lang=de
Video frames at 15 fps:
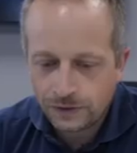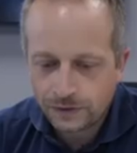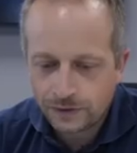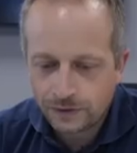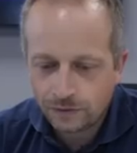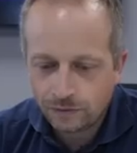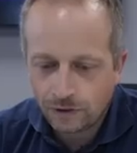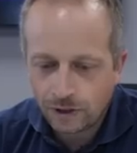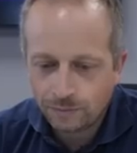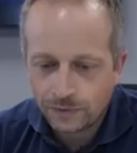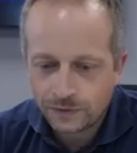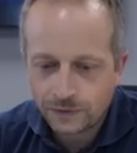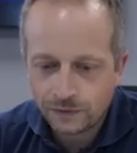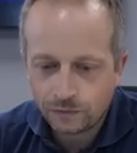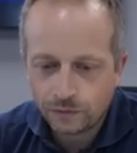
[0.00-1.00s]
ich jetzt hier noch ein
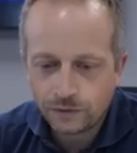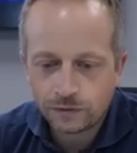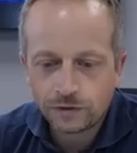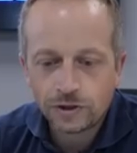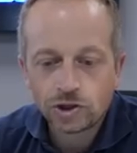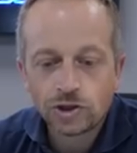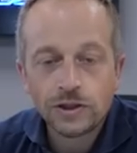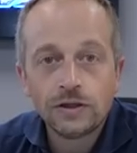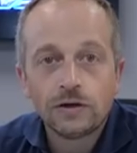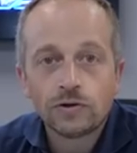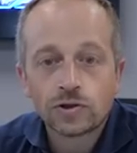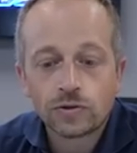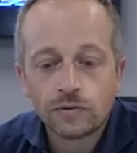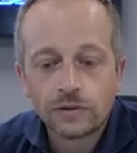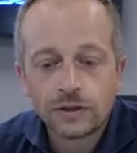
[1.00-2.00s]
bisschen runter und hier steht auch
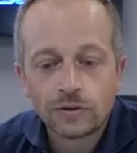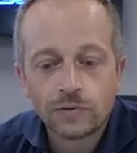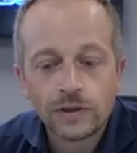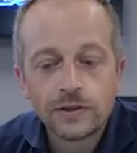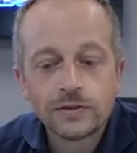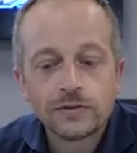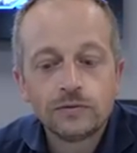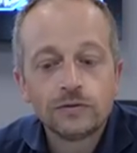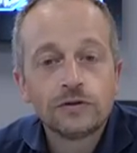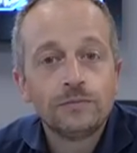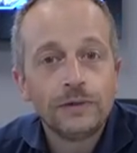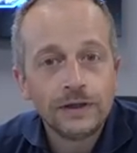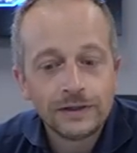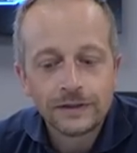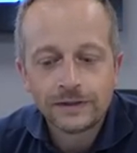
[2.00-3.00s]
schon GraceNote
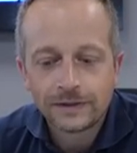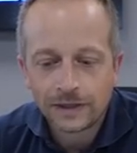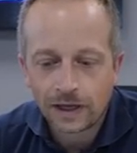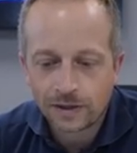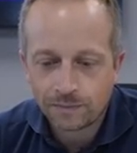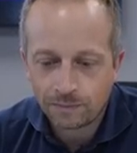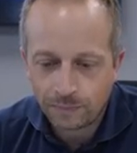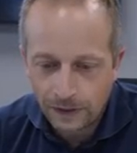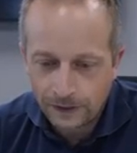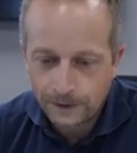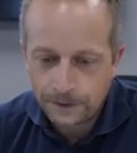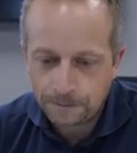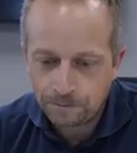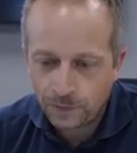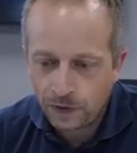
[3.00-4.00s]

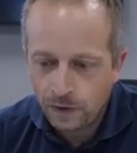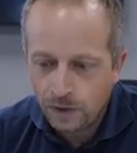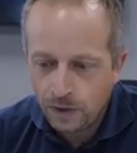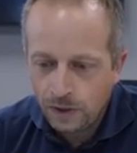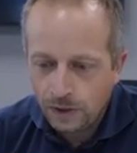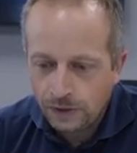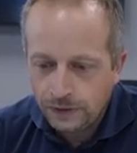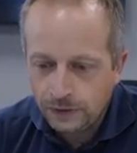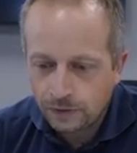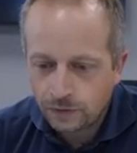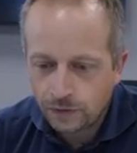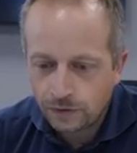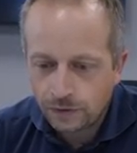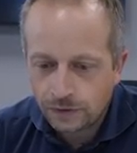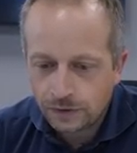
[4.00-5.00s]
Mediendatenbank. Hier
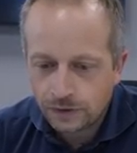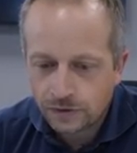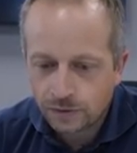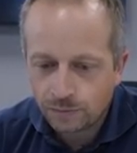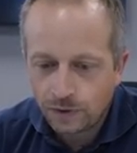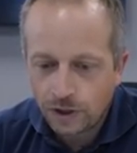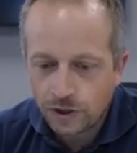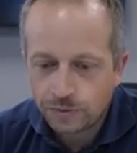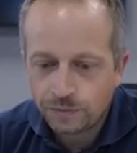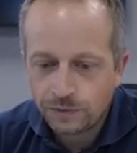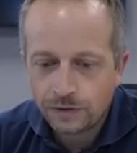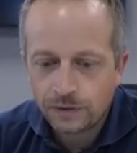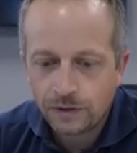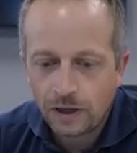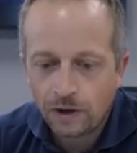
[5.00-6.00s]
könntet ihr zum
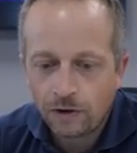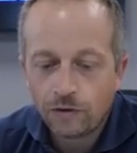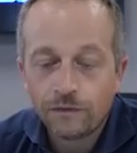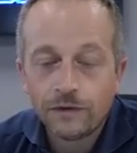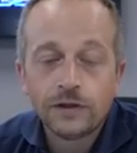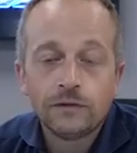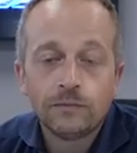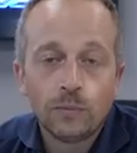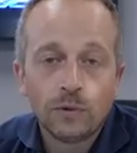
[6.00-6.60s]
Beispiel, auch wenn ihr